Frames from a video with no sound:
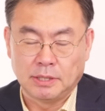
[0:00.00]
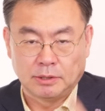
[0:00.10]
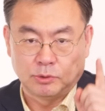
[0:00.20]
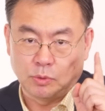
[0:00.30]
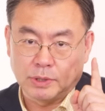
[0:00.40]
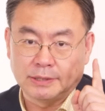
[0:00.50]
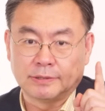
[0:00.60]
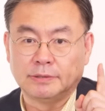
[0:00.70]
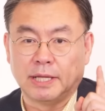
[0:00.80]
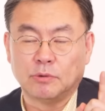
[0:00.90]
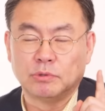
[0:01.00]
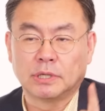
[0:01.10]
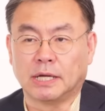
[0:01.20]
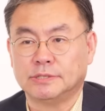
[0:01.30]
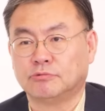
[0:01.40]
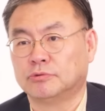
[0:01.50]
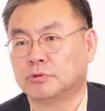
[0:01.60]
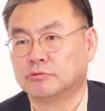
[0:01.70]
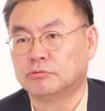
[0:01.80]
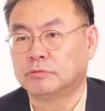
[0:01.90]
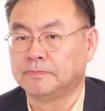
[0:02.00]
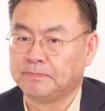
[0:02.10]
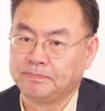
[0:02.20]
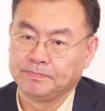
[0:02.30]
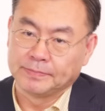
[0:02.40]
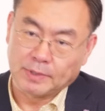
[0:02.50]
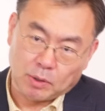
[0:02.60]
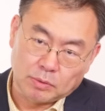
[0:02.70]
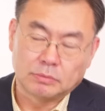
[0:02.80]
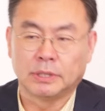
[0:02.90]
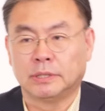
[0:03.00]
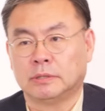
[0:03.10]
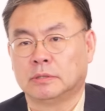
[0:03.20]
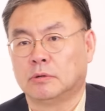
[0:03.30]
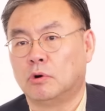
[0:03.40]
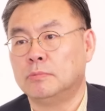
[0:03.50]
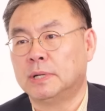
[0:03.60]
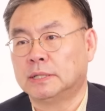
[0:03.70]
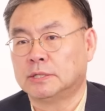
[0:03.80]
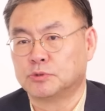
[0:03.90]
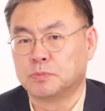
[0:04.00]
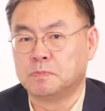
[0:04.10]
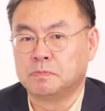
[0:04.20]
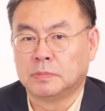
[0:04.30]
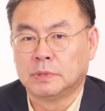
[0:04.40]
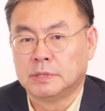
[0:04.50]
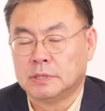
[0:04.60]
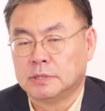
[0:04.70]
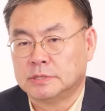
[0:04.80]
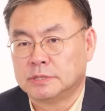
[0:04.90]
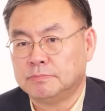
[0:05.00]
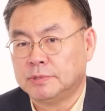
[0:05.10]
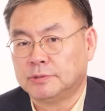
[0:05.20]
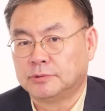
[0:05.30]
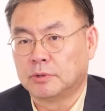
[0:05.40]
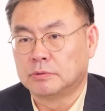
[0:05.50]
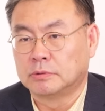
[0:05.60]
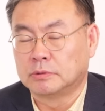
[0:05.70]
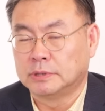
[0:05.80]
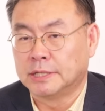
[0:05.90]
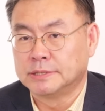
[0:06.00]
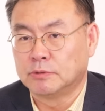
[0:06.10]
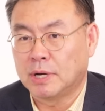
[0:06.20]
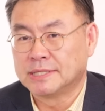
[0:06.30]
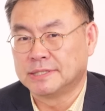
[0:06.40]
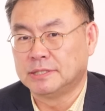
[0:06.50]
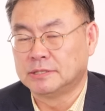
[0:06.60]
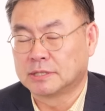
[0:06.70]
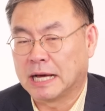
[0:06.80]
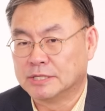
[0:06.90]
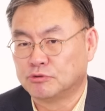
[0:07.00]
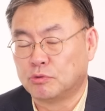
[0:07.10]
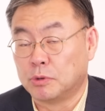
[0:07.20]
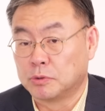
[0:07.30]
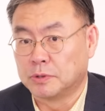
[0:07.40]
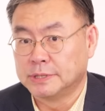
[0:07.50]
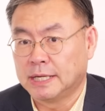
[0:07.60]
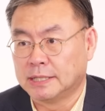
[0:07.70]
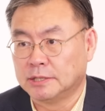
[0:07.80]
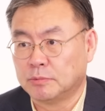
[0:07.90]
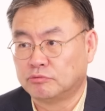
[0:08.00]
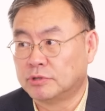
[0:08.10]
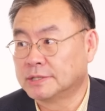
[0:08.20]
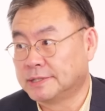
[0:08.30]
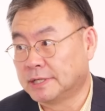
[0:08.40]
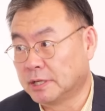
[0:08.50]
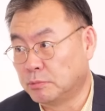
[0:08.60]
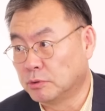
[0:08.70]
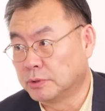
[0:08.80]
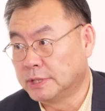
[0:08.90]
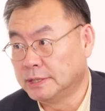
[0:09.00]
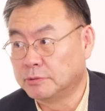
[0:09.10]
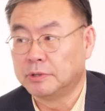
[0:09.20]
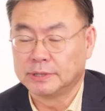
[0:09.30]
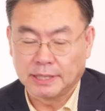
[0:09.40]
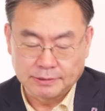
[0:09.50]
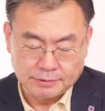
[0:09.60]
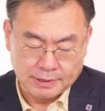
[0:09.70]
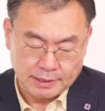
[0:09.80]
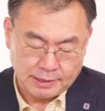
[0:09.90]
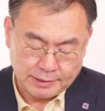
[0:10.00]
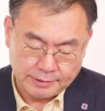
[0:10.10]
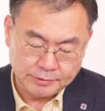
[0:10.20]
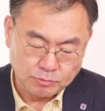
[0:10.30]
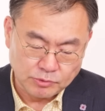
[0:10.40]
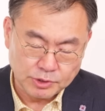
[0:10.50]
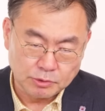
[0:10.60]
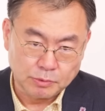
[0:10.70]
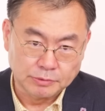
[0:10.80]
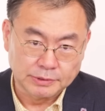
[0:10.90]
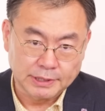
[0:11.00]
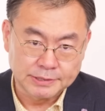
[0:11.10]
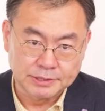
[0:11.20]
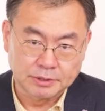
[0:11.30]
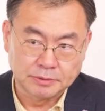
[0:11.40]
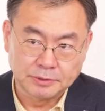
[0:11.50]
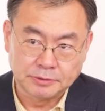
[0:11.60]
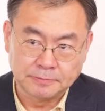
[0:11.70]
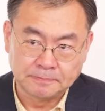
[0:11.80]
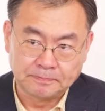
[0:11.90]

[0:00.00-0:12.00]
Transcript: 똑같은 내용을 가지고서도 예, 얼마나 좀 신빙성 내지는 확신을 가지고 볼 거냐 아니면 불확실하게 볼 거냐 이거에 따른 해석 문제로 보는데 지금은